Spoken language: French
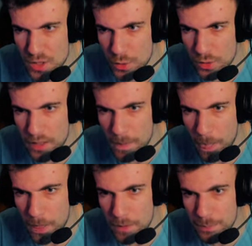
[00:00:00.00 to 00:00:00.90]
Ok.
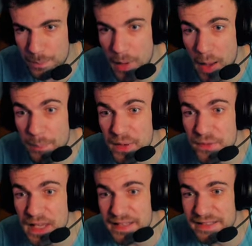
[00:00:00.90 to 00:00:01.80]
Ah,
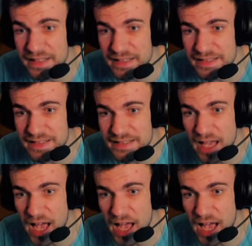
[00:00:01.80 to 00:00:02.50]
PVS 5, c'est ça